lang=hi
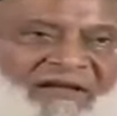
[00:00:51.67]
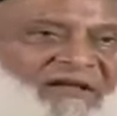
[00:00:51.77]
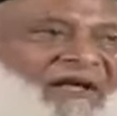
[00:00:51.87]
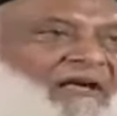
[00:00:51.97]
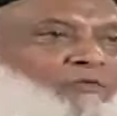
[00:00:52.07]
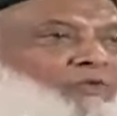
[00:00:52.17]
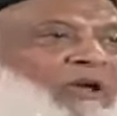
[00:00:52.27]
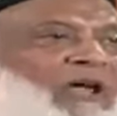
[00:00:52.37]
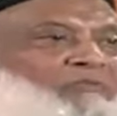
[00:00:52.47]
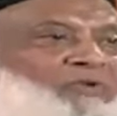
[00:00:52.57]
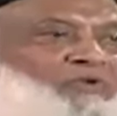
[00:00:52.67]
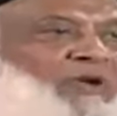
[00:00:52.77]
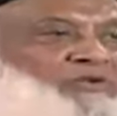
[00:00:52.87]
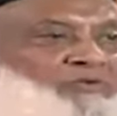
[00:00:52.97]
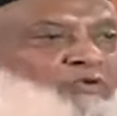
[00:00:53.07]
लेकिन अगर कोई आदमी
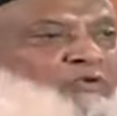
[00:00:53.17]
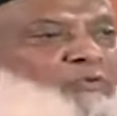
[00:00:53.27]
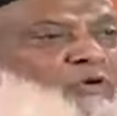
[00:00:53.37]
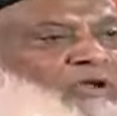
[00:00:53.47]
जो है झूठ